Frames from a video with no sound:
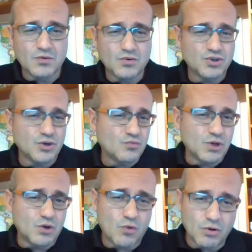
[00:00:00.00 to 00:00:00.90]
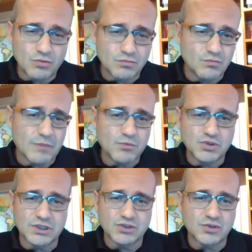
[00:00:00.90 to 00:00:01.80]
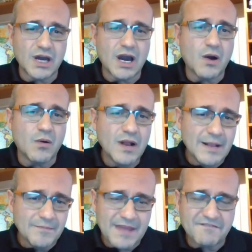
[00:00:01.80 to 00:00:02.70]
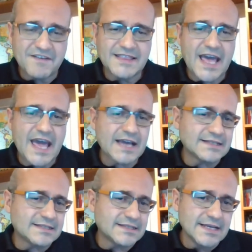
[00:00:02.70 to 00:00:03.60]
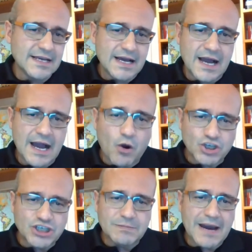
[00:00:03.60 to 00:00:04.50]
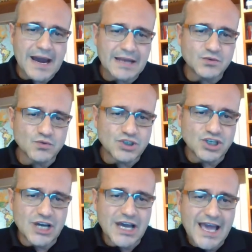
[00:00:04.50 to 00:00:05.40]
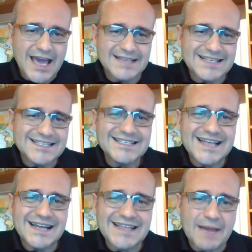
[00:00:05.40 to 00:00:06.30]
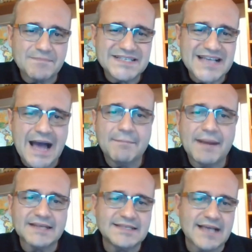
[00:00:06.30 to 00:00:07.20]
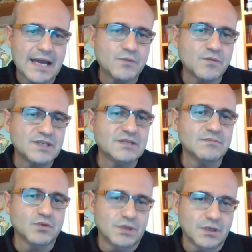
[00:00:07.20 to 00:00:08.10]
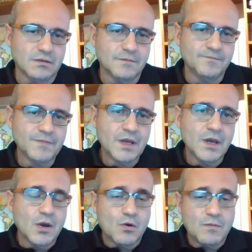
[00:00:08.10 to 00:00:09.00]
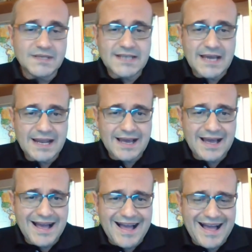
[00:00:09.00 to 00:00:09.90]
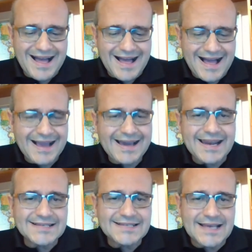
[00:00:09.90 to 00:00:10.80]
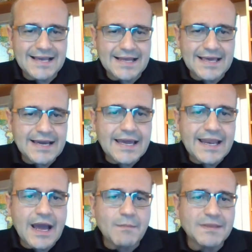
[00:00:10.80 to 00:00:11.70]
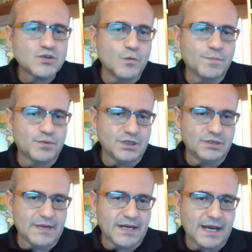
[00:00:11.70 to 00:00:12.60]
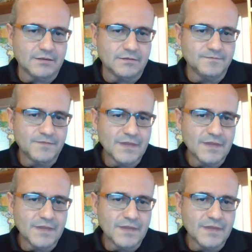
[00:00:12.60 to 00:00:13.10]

que hoje é um unicórnio, uma multinacional, a Vetex, a Hotmart, ou seja, essas startups abraçaram esse modelo, começaram a, a, a crescer e criar uma disruptura de mercado.